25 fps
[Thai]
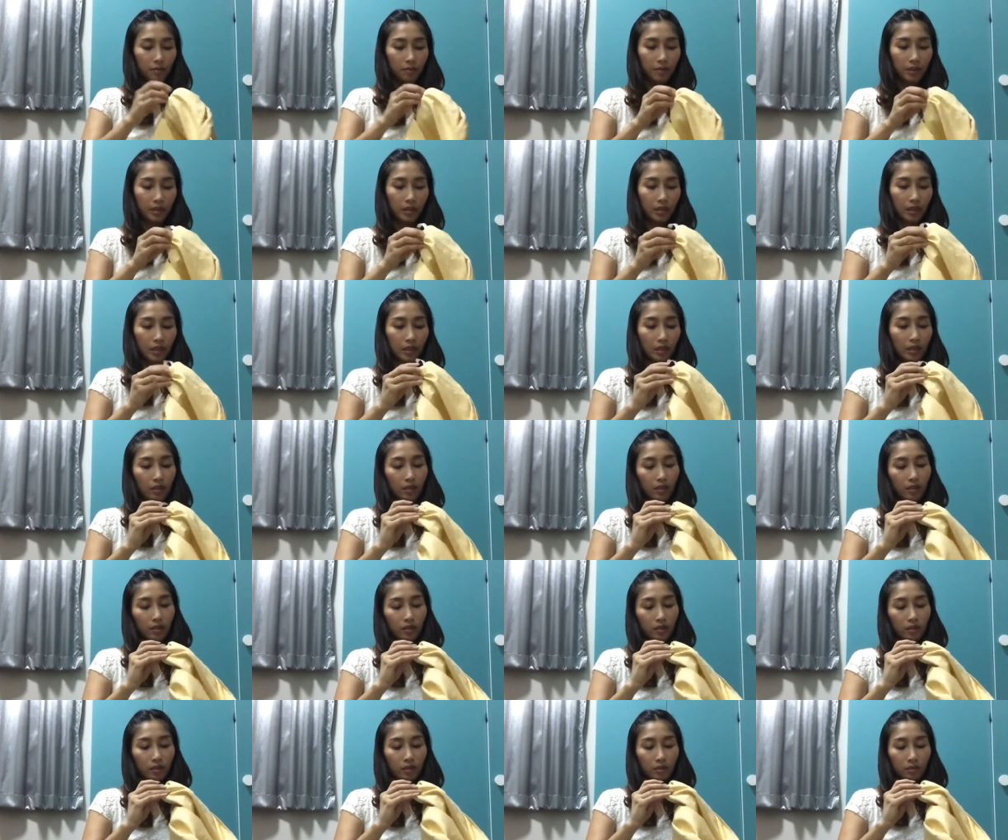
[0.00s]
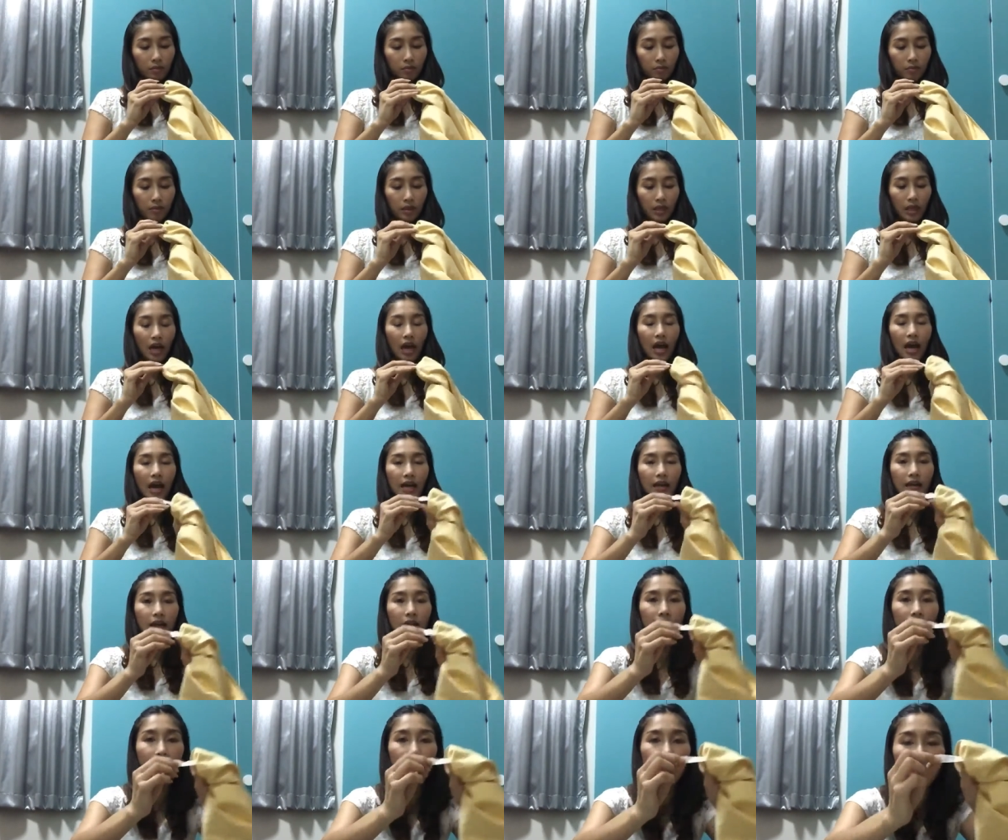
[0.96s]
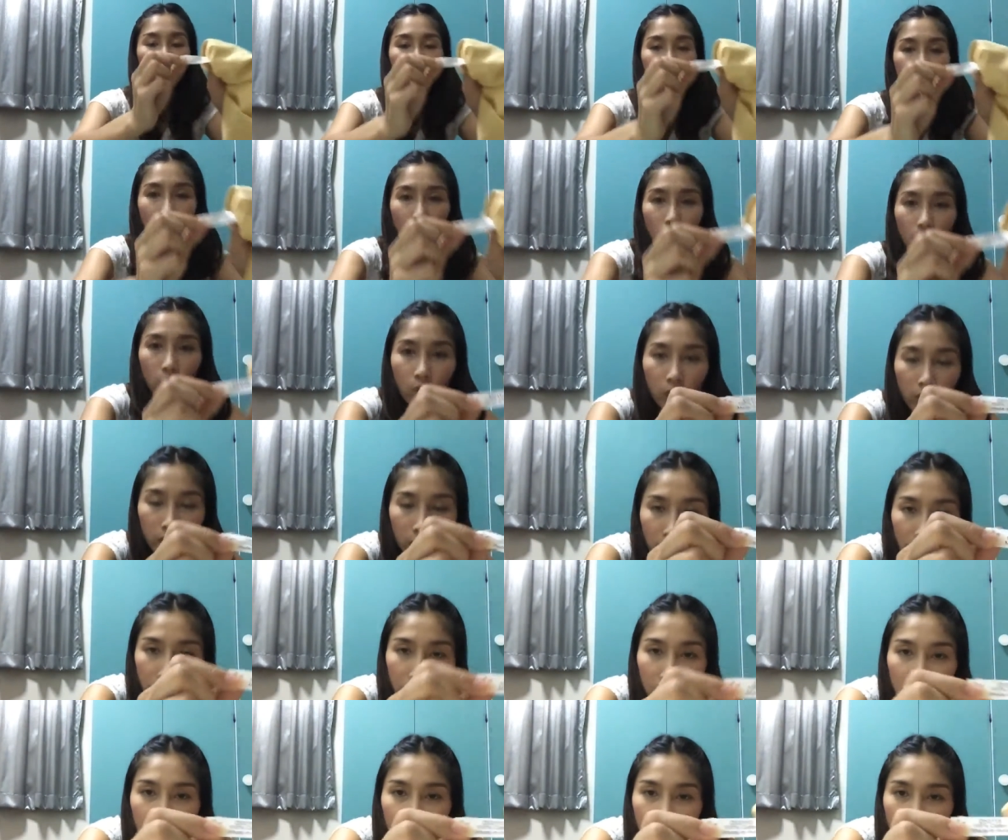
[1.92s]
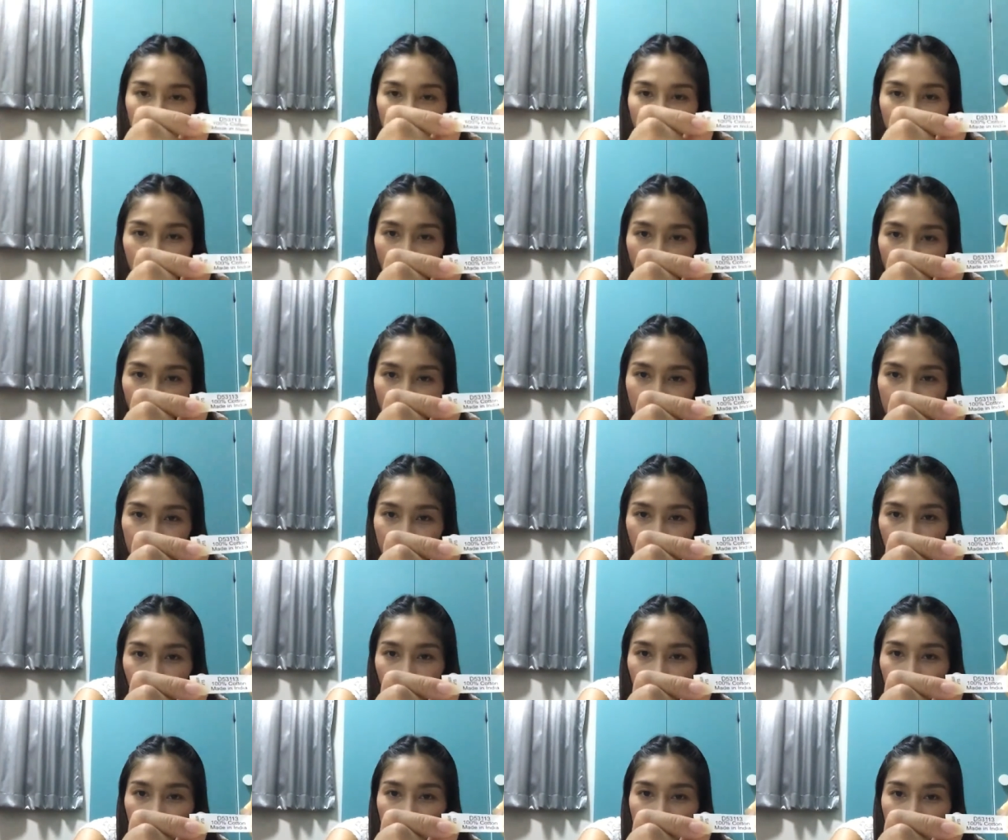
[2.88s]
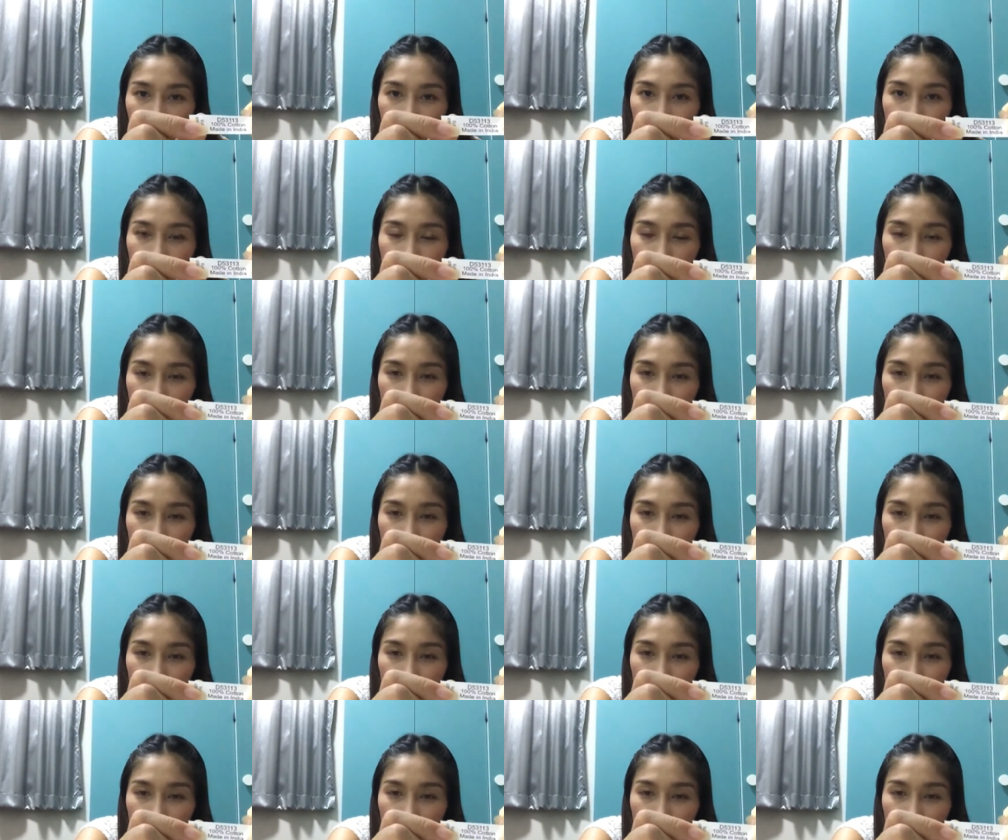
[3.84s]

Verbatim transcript: มีมีรหัสค่ะมีโค้ดแล้วก็เขียนว่า Make in